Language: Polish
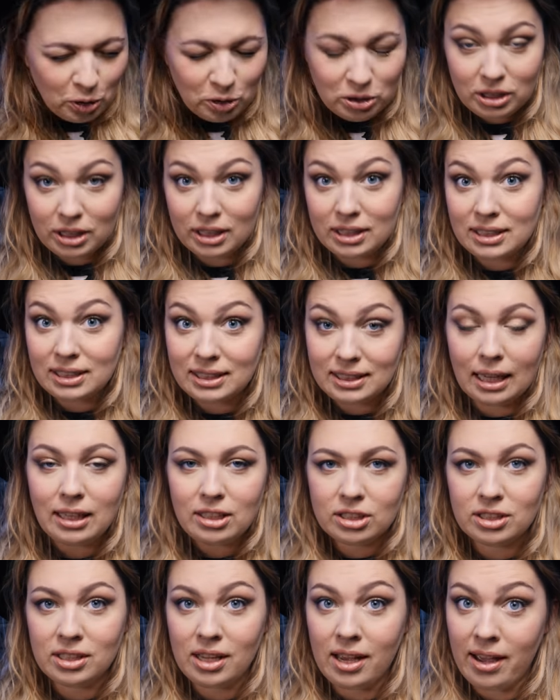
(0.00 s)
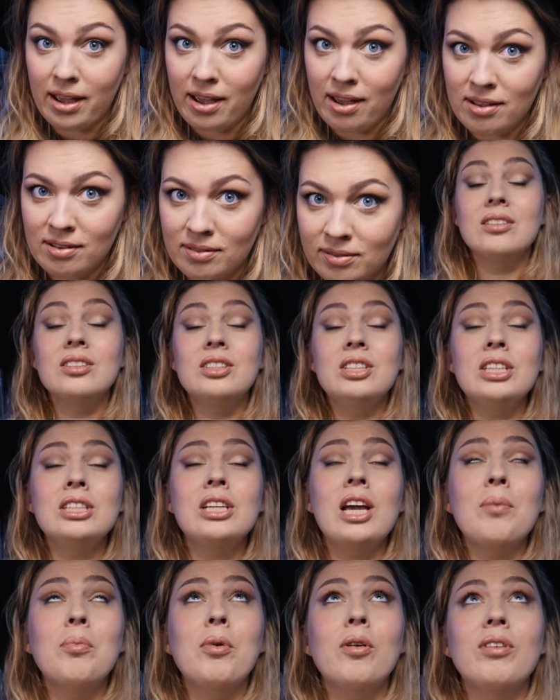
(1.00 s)
to się zacznie.
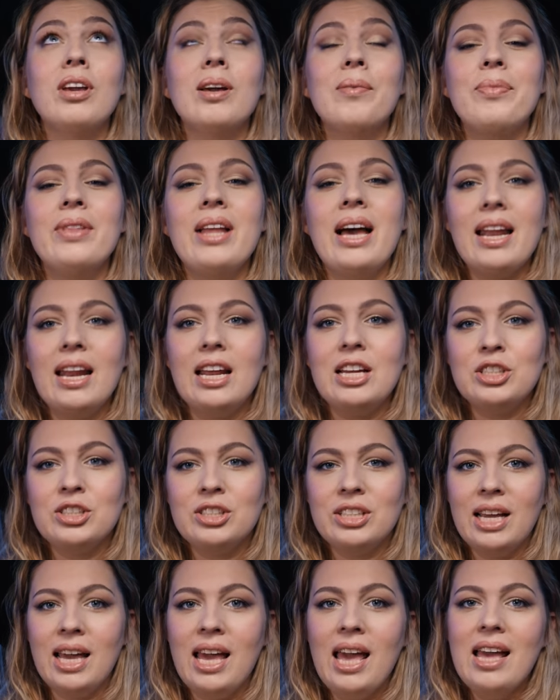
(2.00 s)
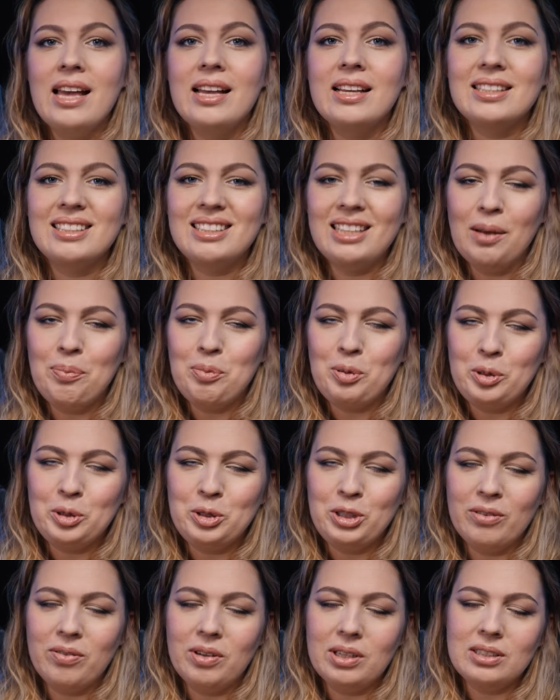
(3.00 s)
Dzisiaj bowiem nareszcie
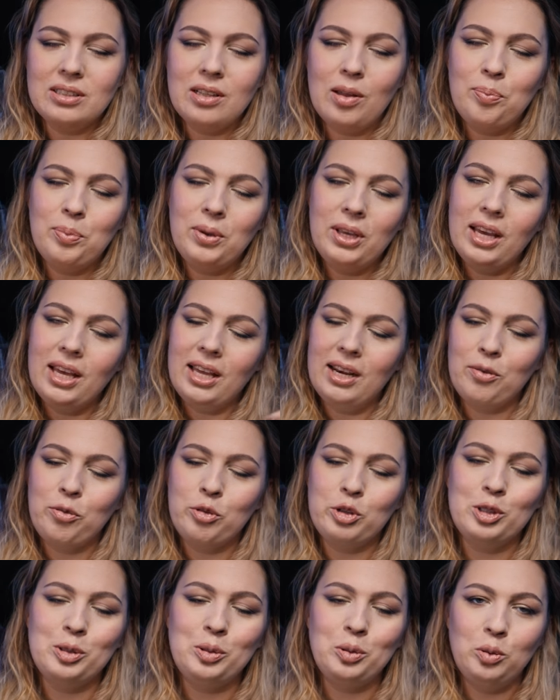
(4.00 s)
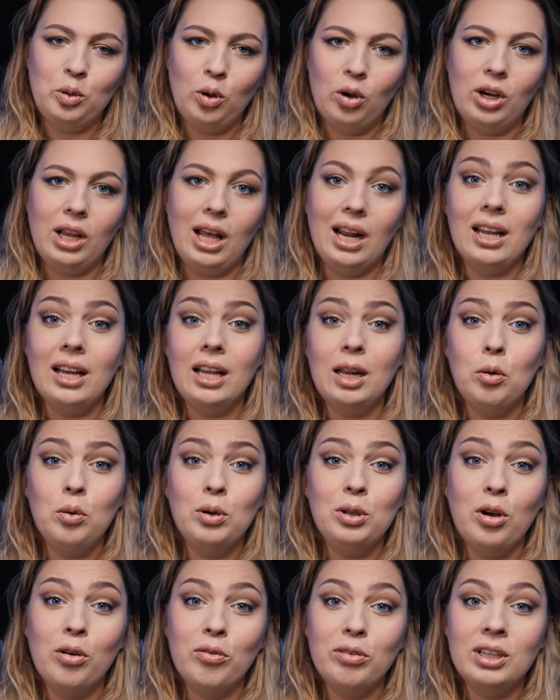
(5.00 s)
zaproszę was na pierwszy tutorial
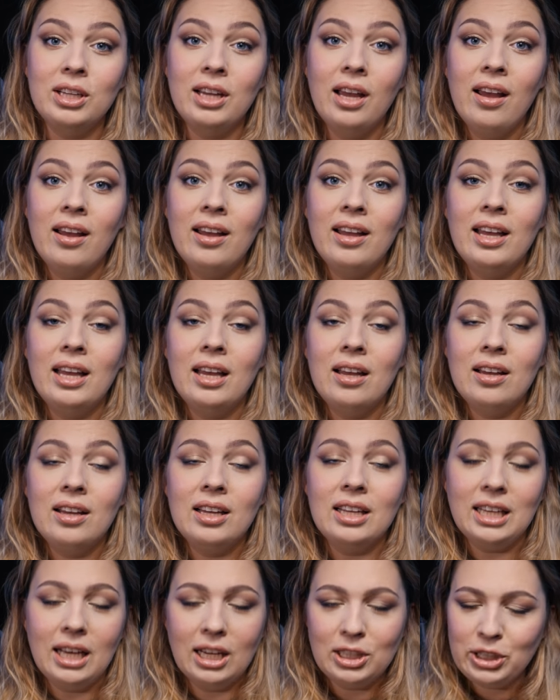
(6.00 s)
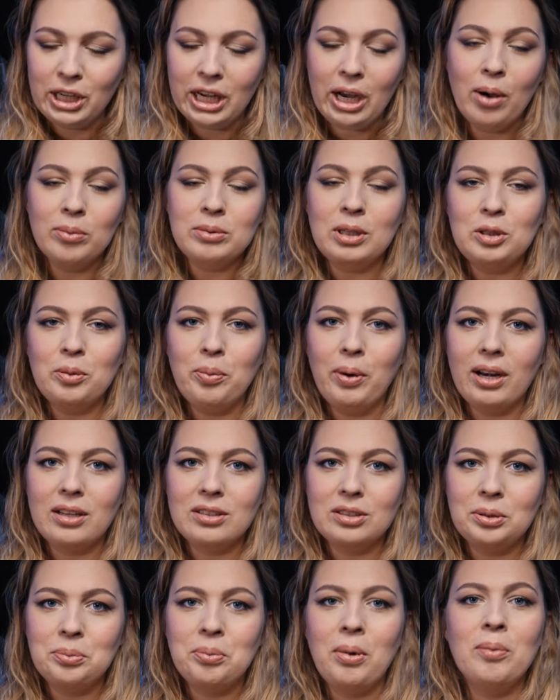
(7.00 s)
halloweenowy. Ja czekałam na to
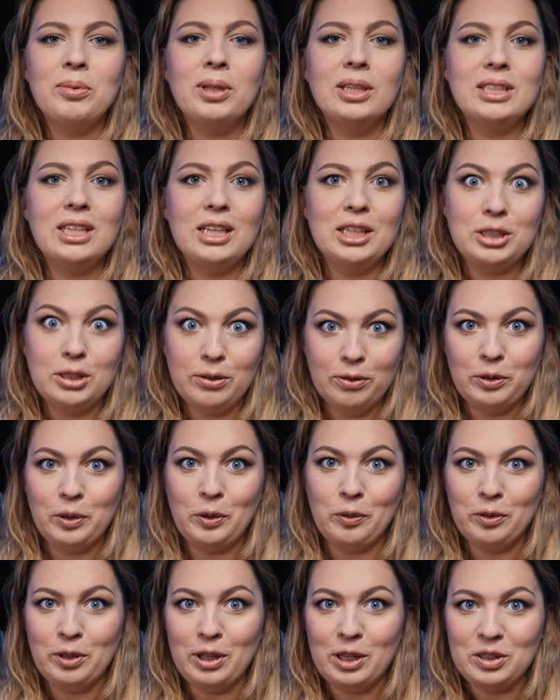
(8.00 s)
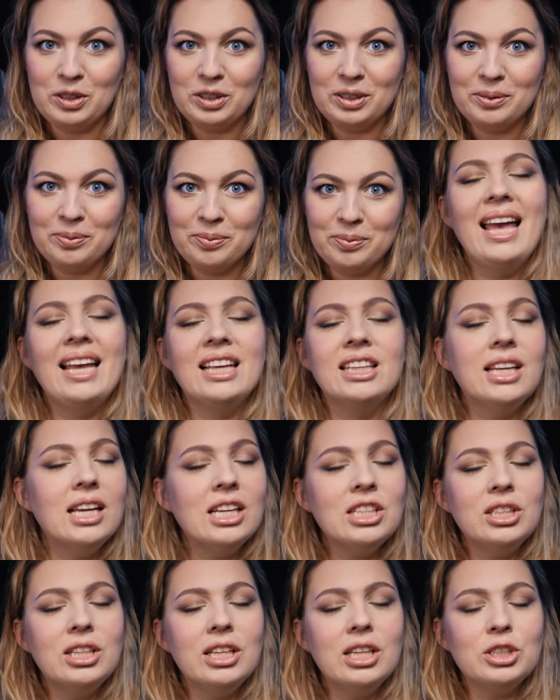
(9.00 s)
bardzo, mam nadzieję, że wy również.
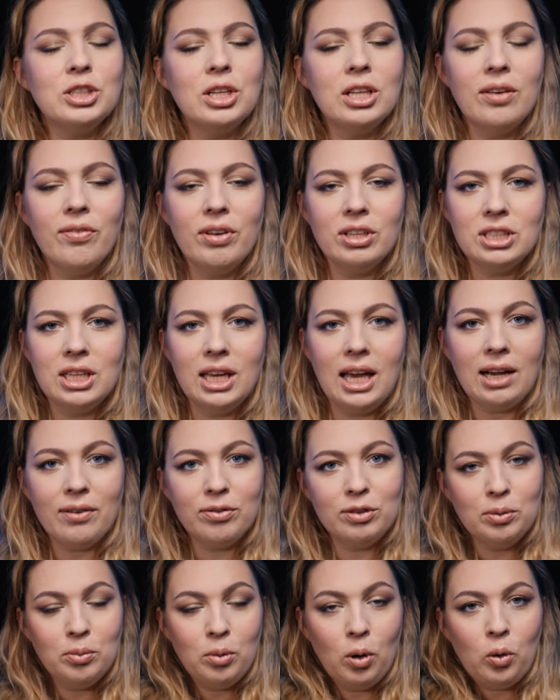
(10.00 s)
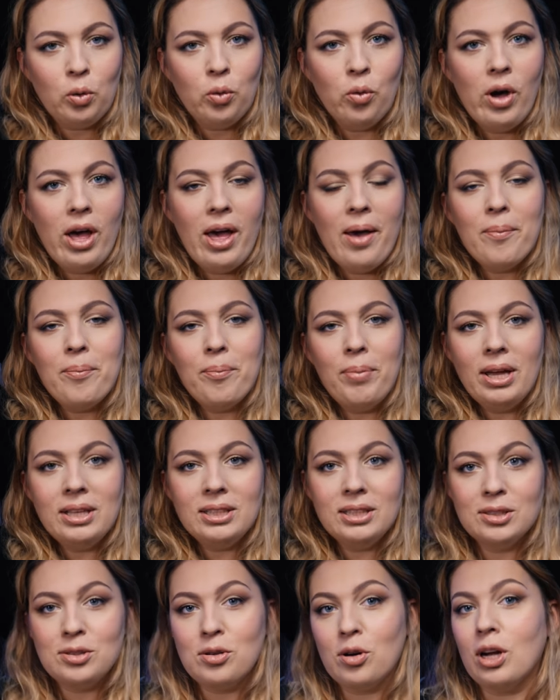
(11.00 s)
Jeśli jeszcze nie wiecie, jak w tym roku
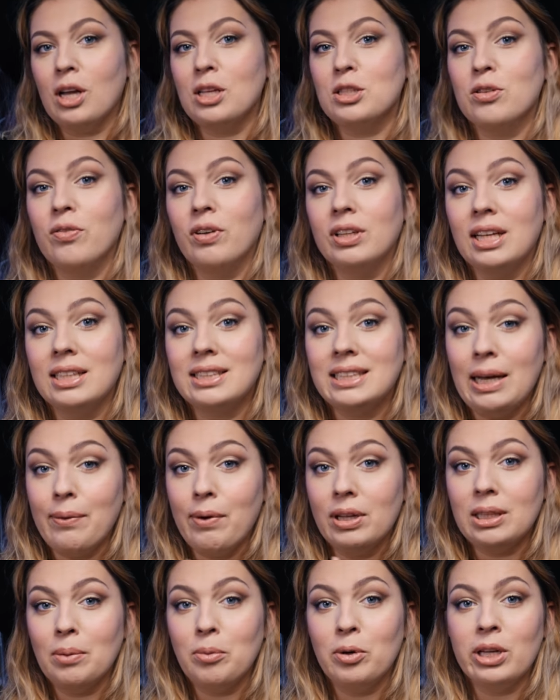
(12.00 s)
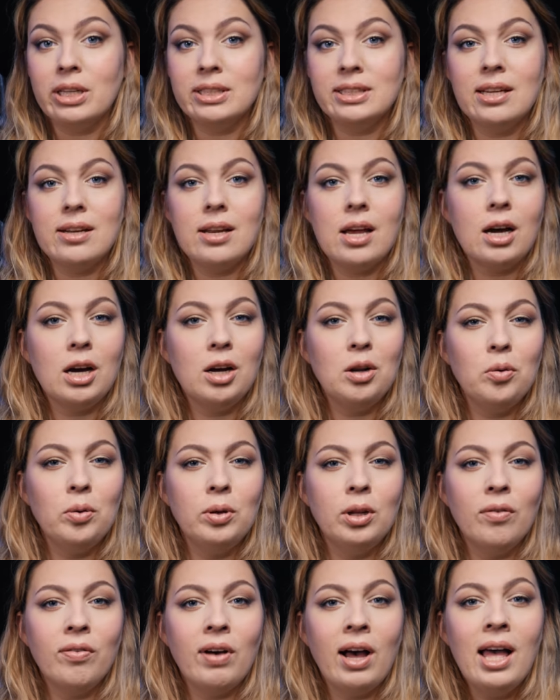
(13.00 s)
będzie zorganizowana cała ta moja seria
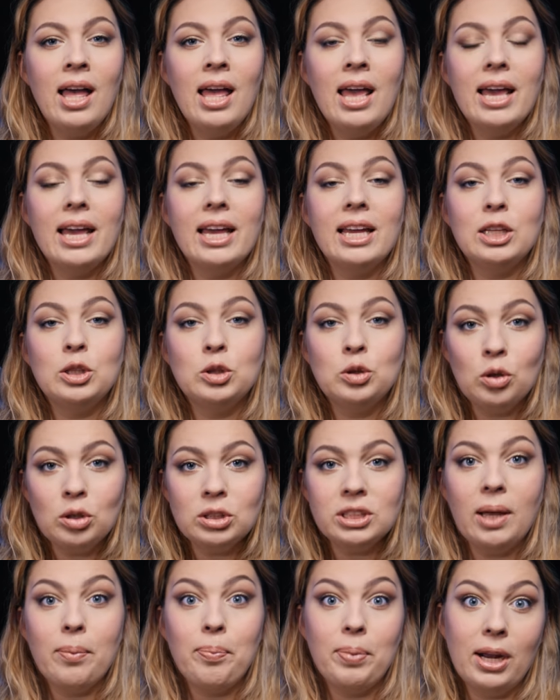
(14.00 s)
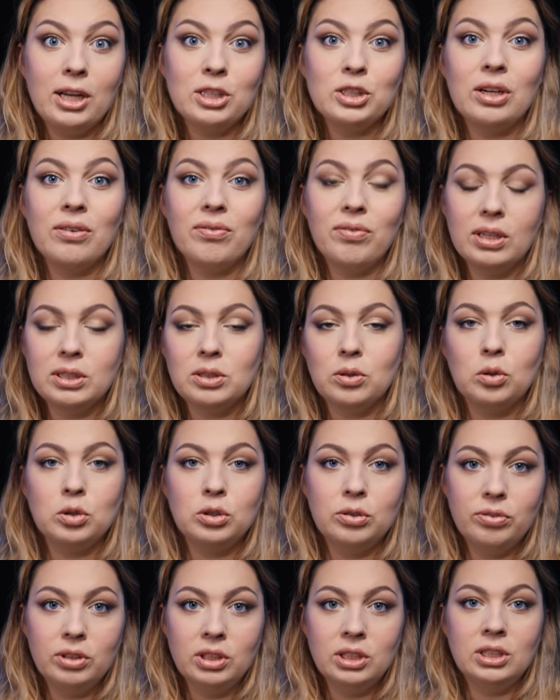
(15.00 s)
Halloweenowa, y, to zapraszam Was
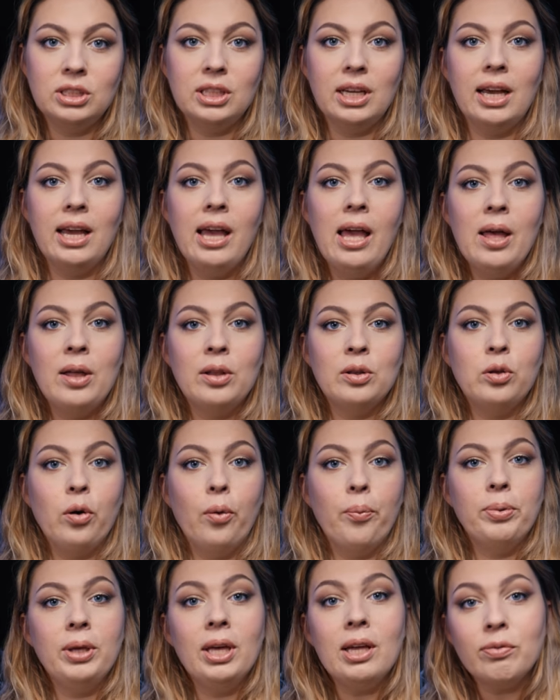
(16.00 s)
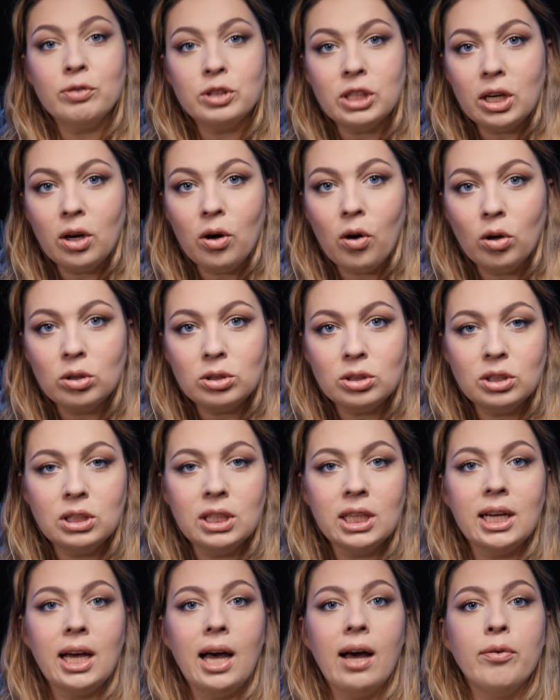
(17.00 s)
oczywiście do pierwszego
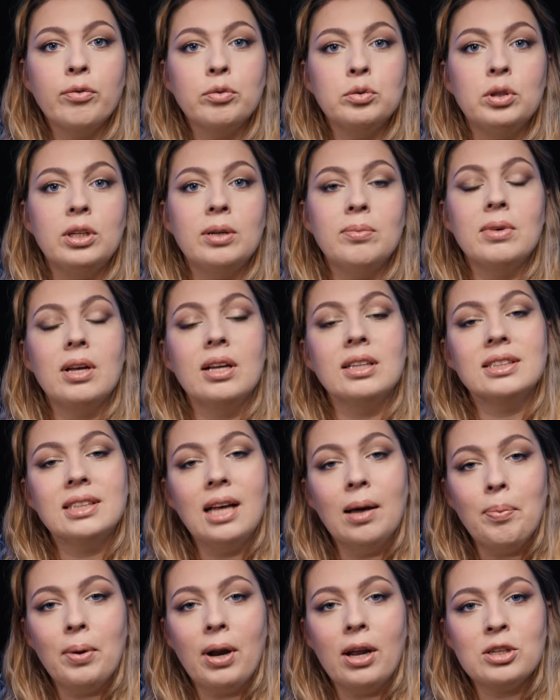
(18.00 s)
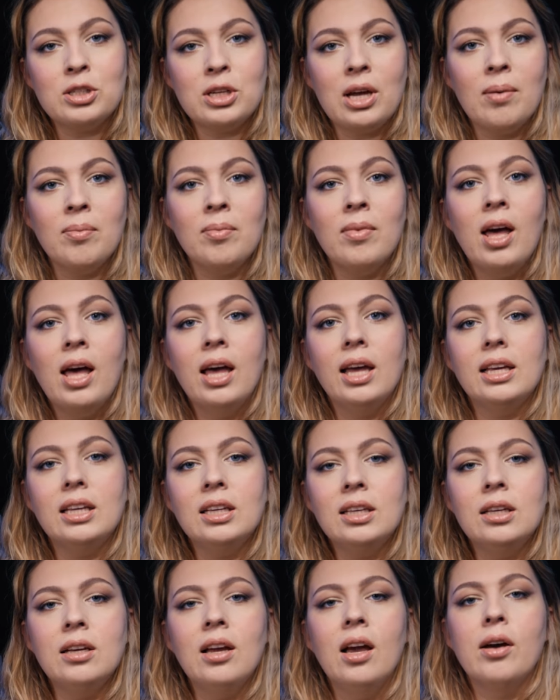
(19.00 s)
odcinka, w którym zapraszam
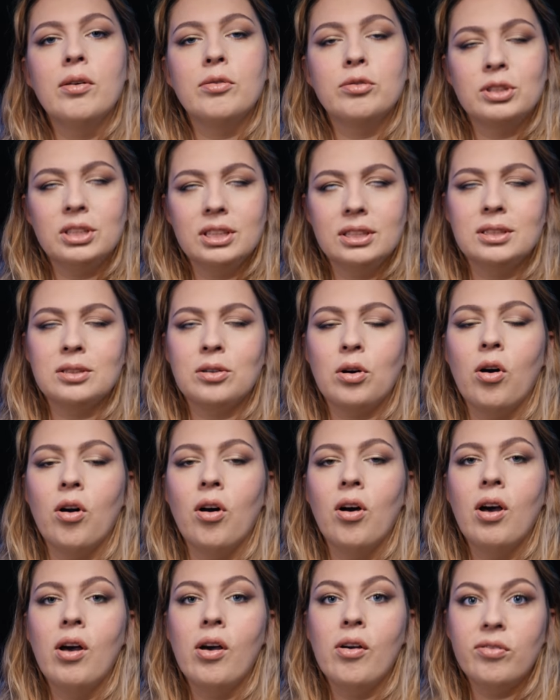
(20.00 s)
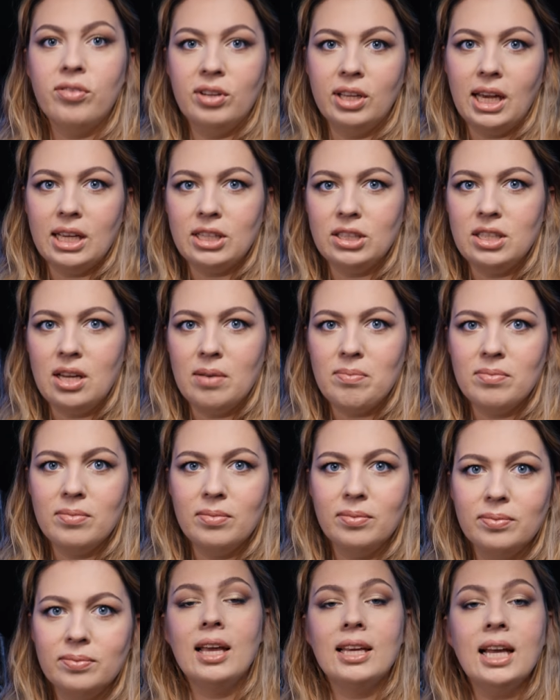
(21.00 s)
i wszystko wyjaśniam.
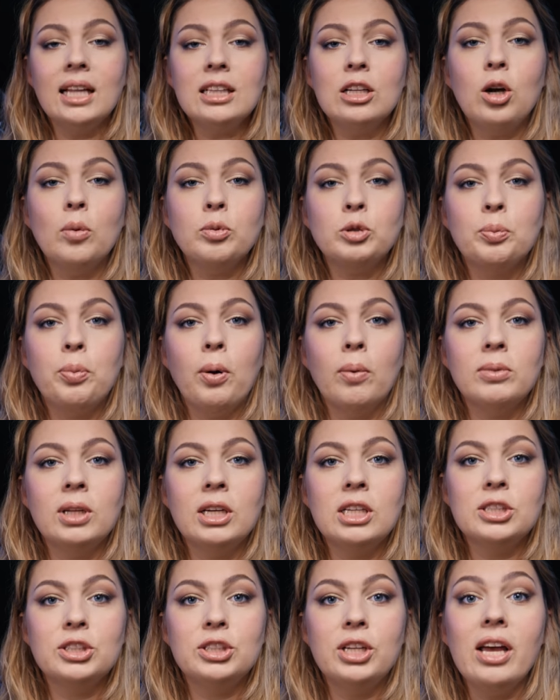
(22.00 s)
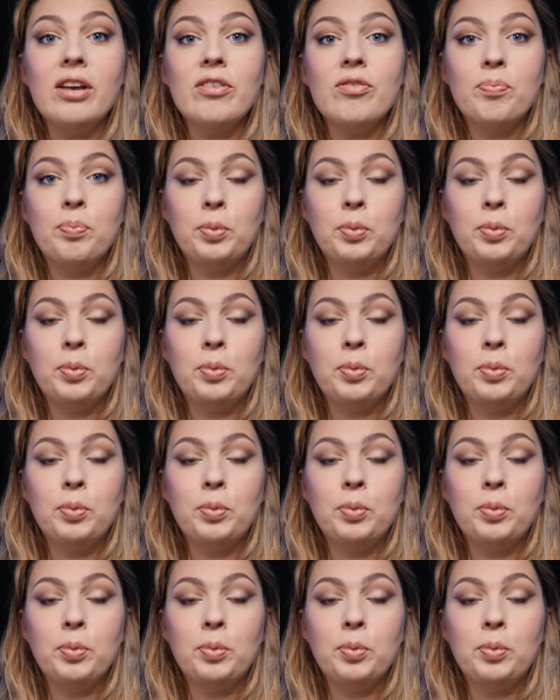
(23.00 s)
Ja tylko przypomnę, że w